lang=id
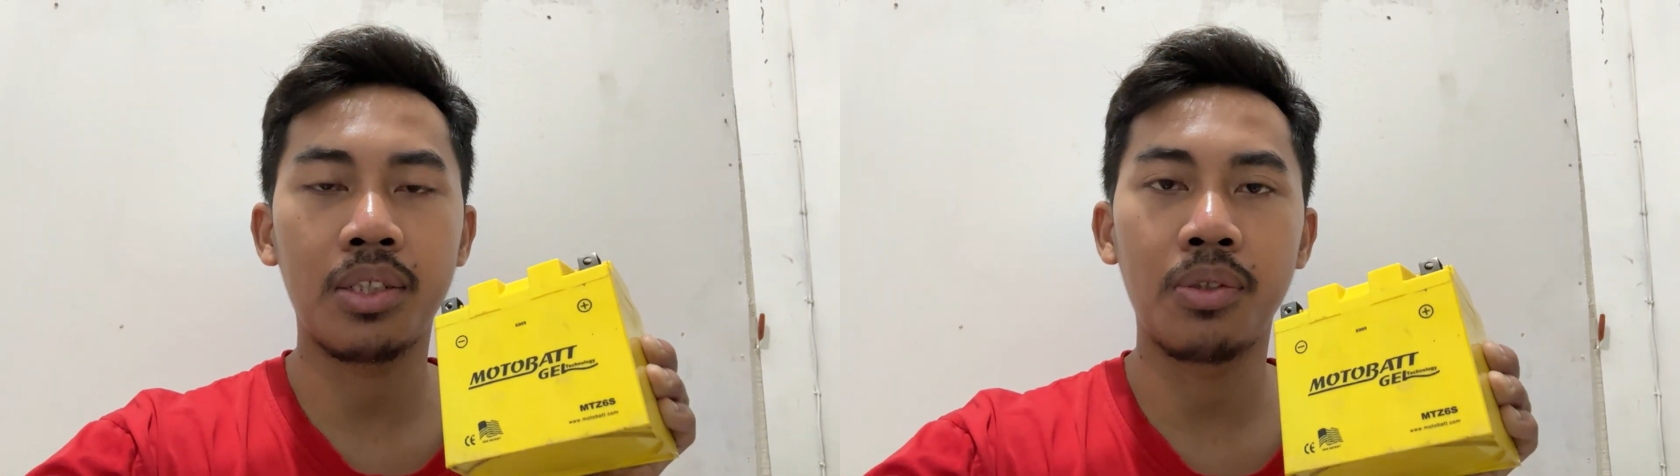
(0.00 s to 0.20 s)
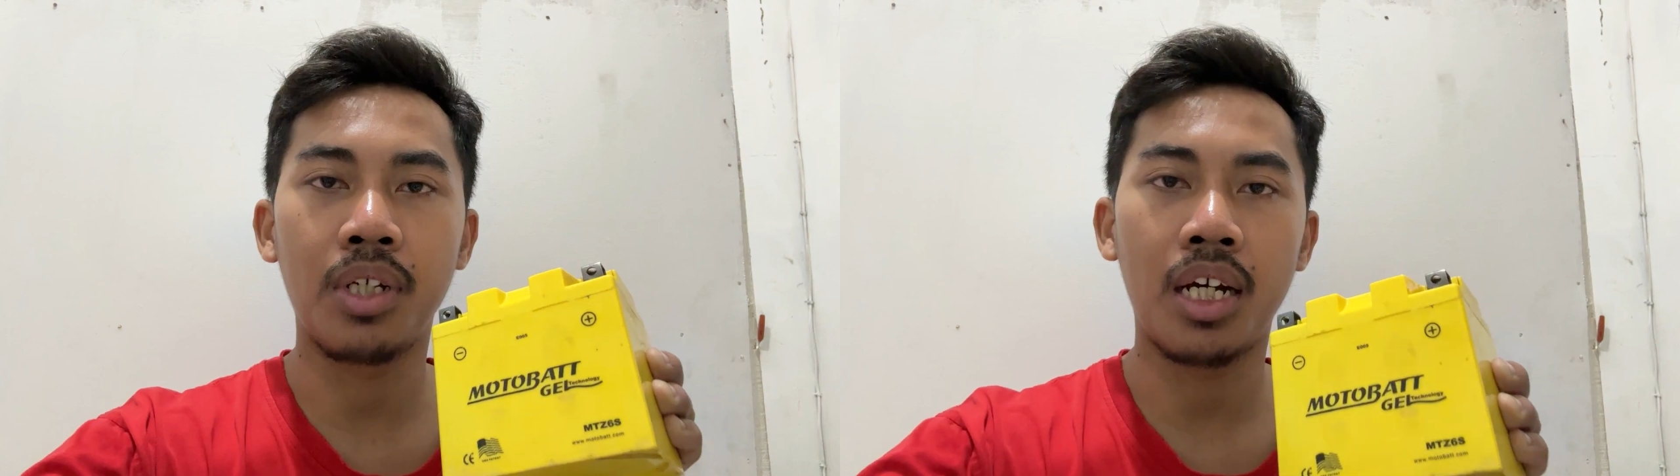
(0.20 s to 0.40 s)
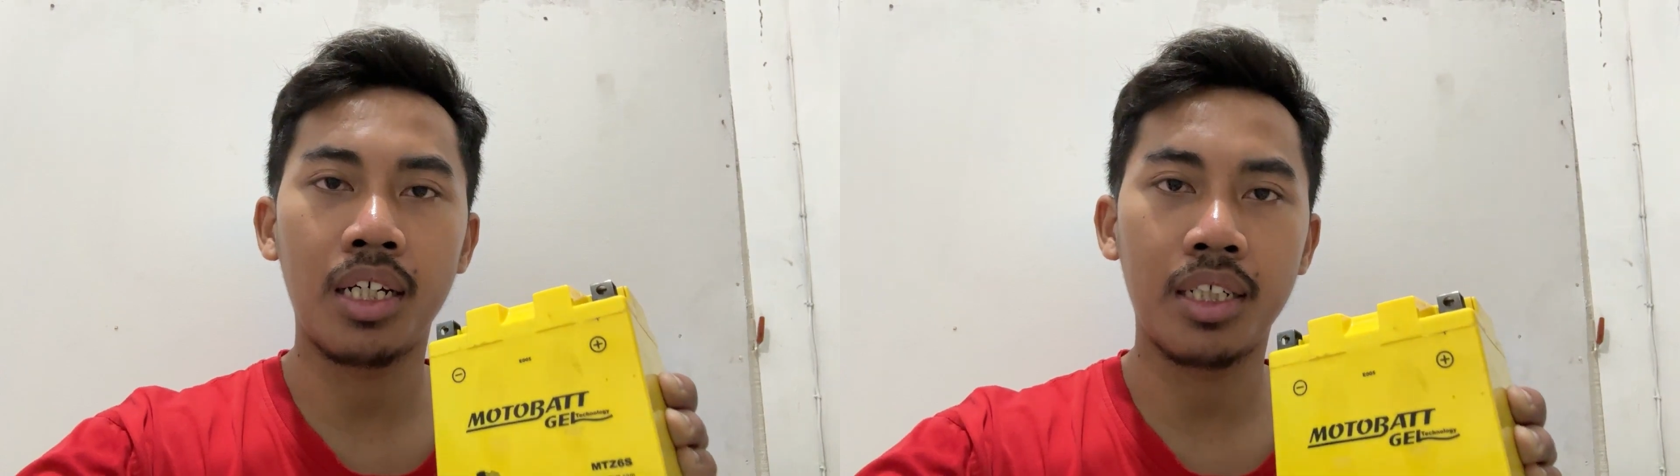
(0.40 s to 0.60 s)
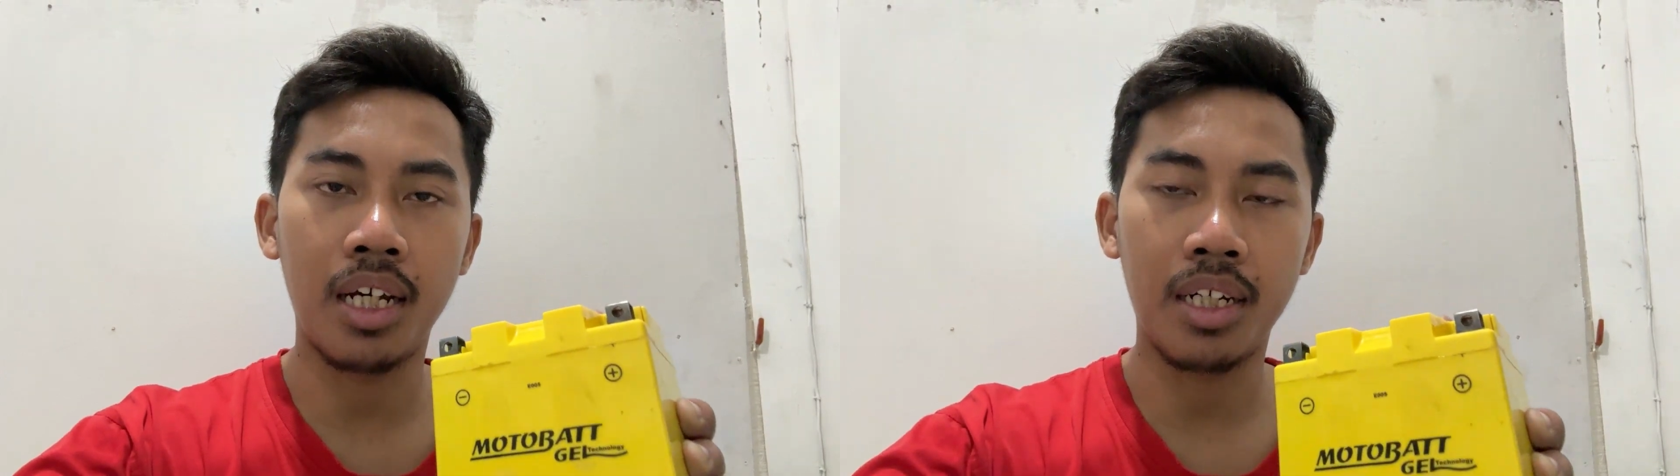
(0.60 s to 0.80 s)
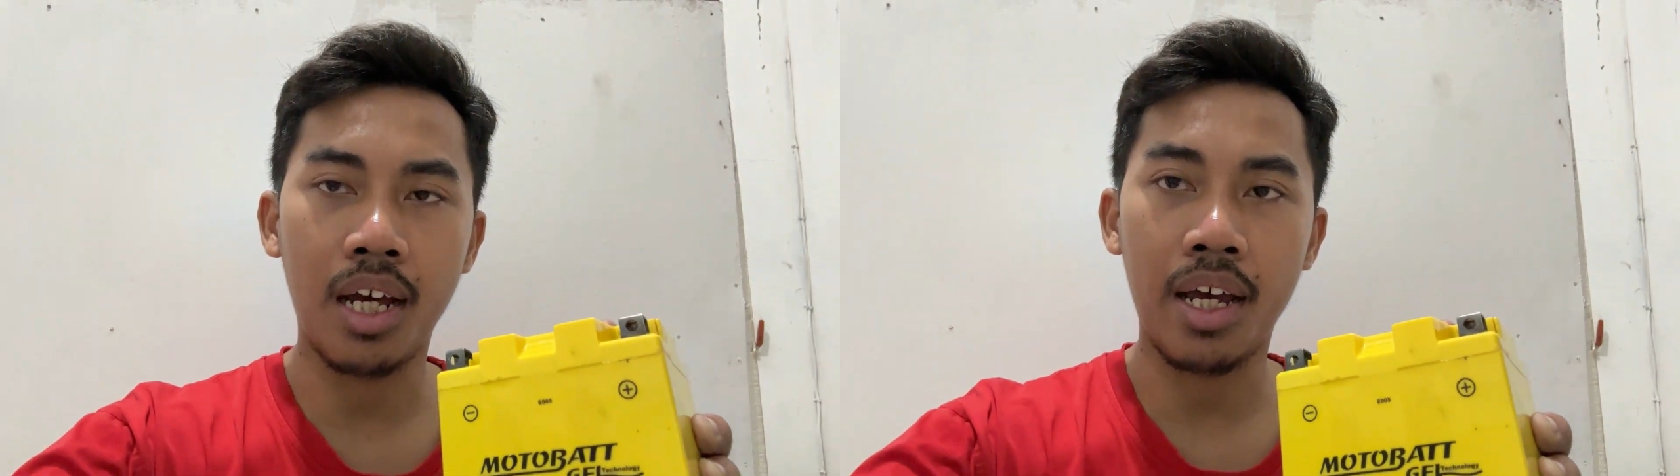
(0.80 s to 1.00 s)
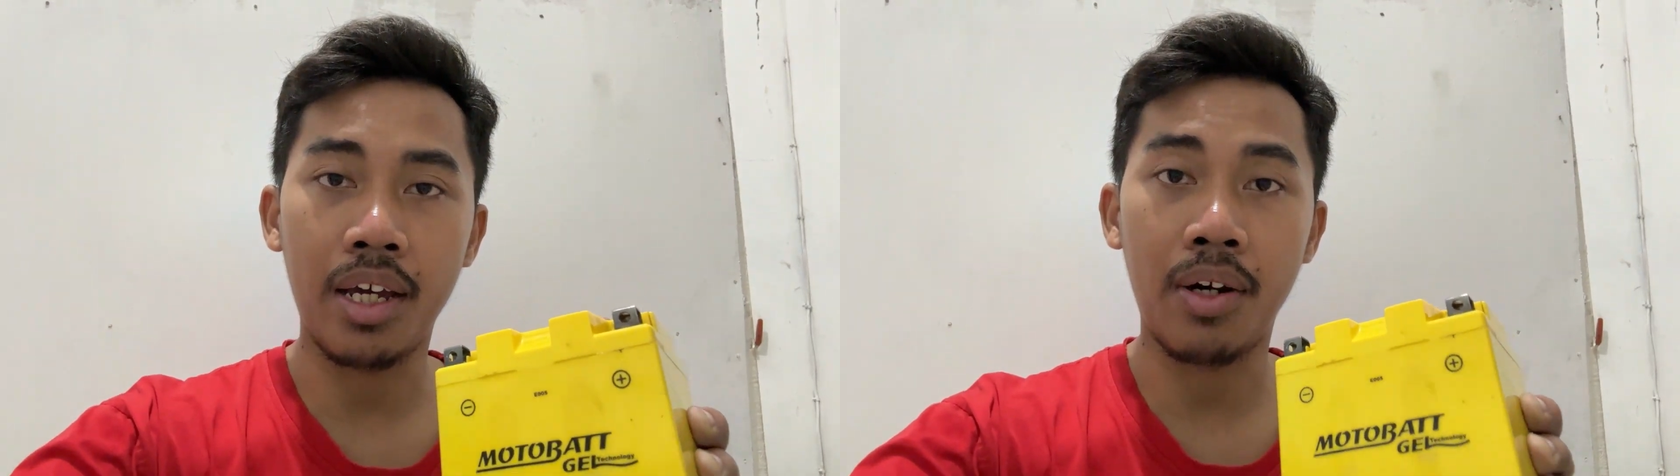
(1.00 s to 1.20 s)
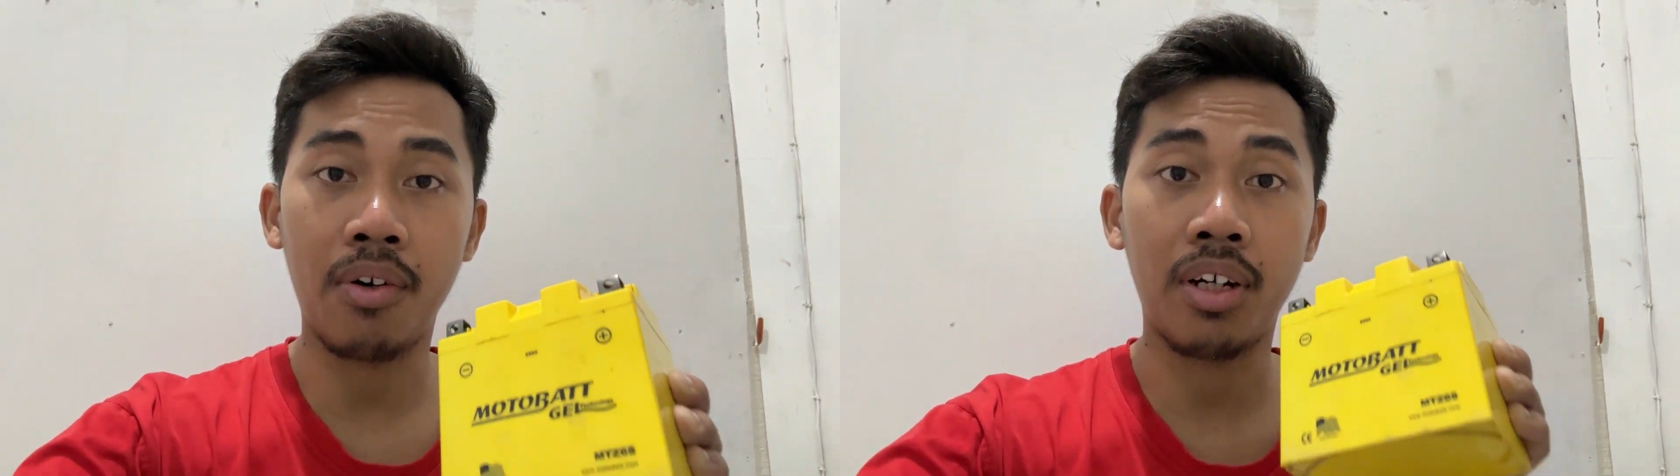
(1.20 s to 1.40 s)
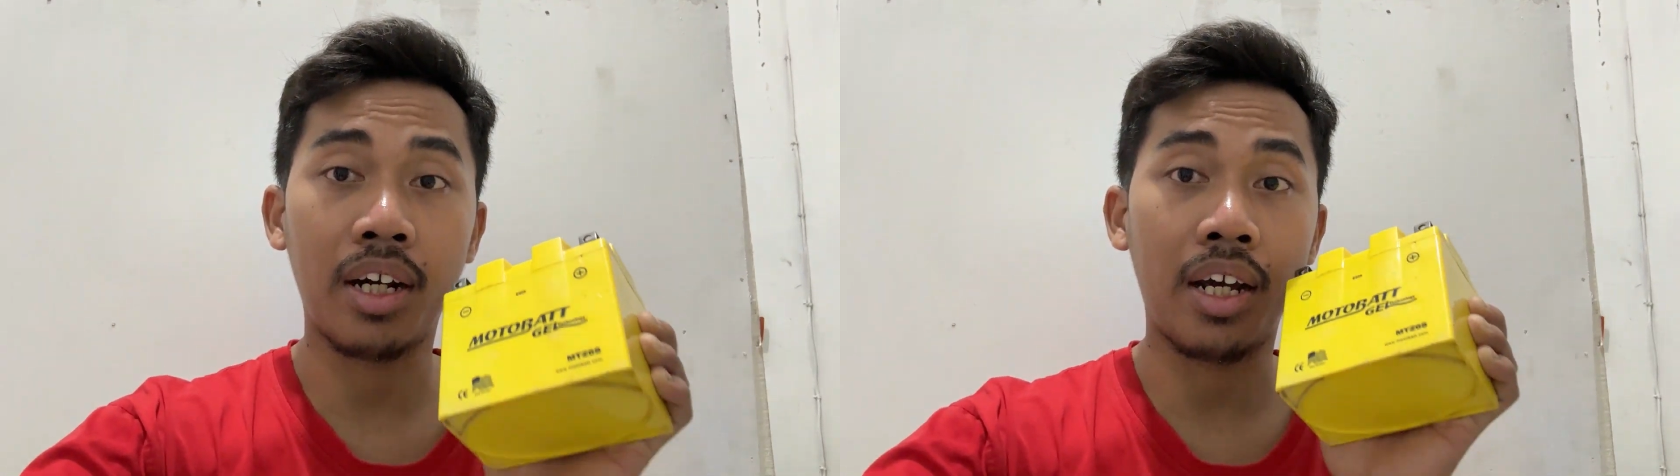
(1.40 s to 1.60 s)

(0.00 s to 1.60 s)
juga dan Aerox